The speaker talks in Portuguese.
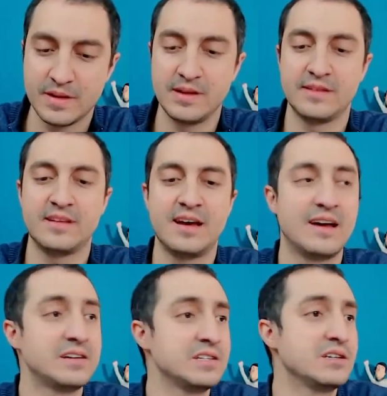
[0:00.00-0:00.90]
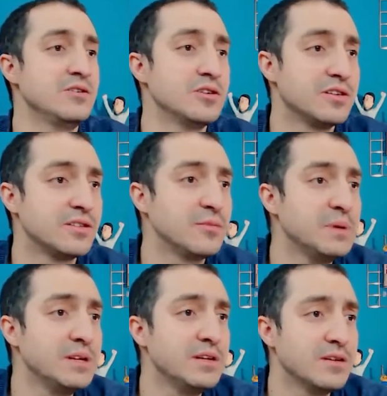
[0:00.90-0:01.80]
Essa arte aqui, ó, dessas
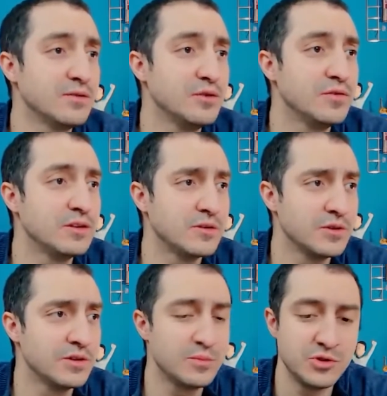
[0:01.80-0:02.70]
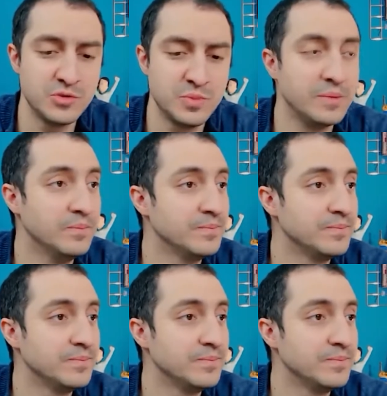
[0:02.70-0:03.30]
peninhas foi feita com essa brush pen.